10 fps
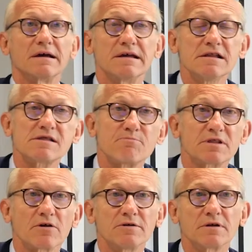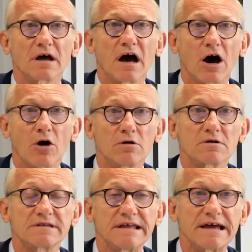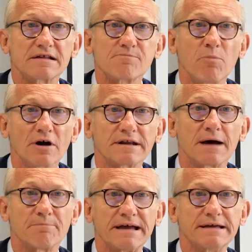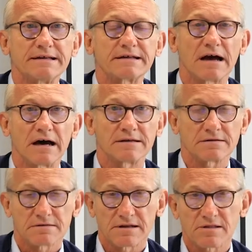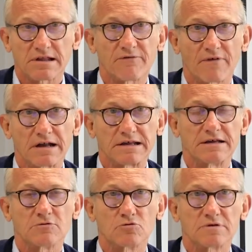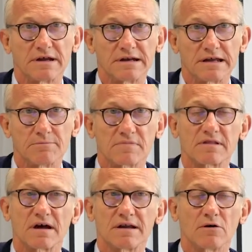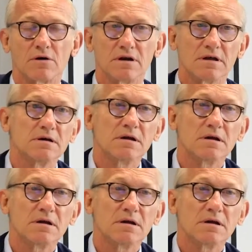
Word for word: insbesondere auch die Exportabhängigkeit des jeweiligen Unternehmens eine Rolle.